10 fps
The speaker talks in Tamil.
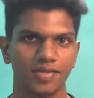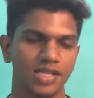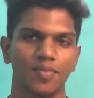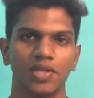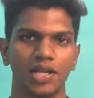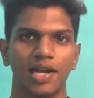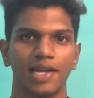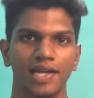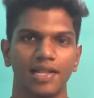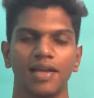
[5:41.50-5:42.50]
அவசியம் வந்து
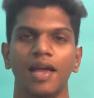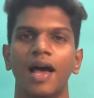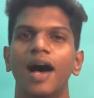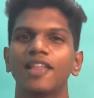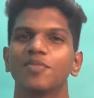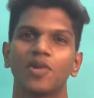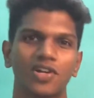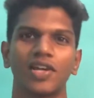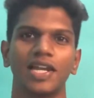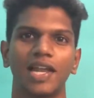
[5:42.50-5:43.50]
கிடையாது அது
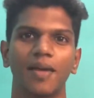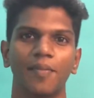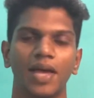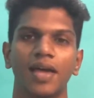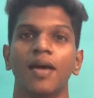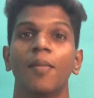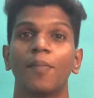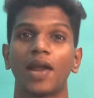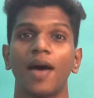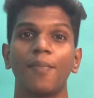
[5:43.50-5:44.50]
மட்டும் இல்லாமல்
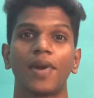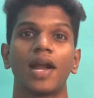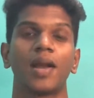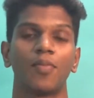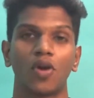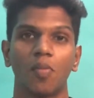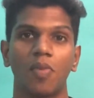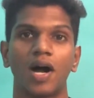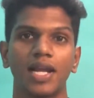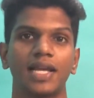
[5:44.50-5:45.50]
ப்ராப்பராக நம்மளோட
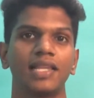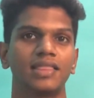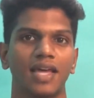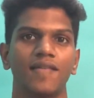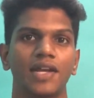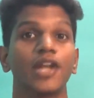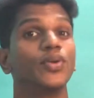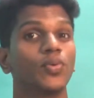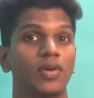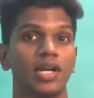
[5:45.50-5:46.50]
பாடிக்கு தேவையான
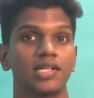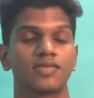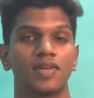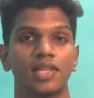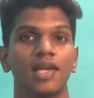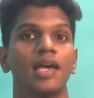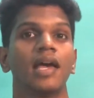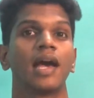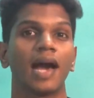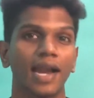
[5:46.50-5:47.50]
நியூட்ரியன்ஸ் வந்து
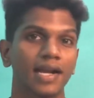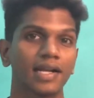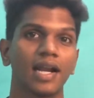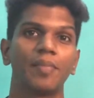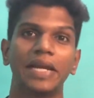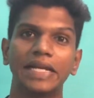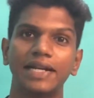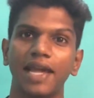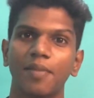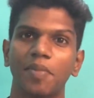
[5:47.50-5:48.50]
கரெக்டாக நம்ம
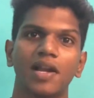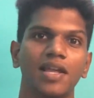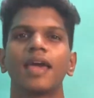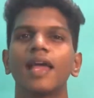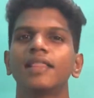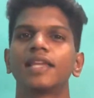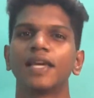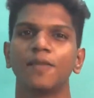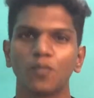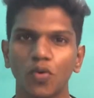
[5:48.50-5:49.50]
இன்டேக் பண்ணி ஹெல்த்தை
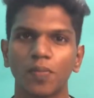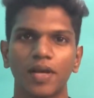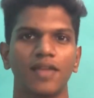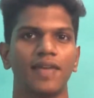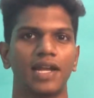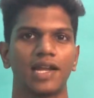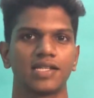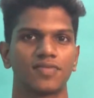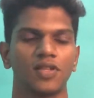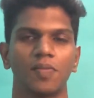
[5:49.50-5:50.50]
இம்ப்ரூவ் பண்ணி வெயிட்
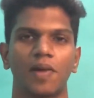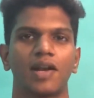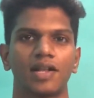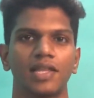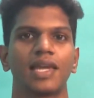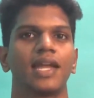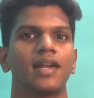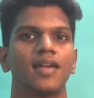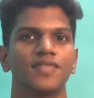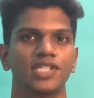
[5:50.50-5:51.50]
லாஸ் வந்து பண்ணுறதுக்கு
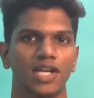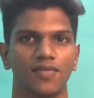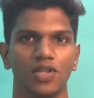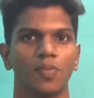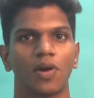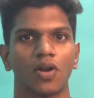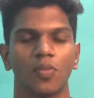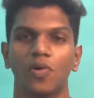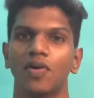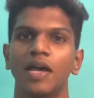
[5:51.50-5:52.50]
என்னென்ன விஷயங்கள் வந்து
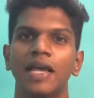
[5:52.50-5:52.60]
பண்ணணுமோ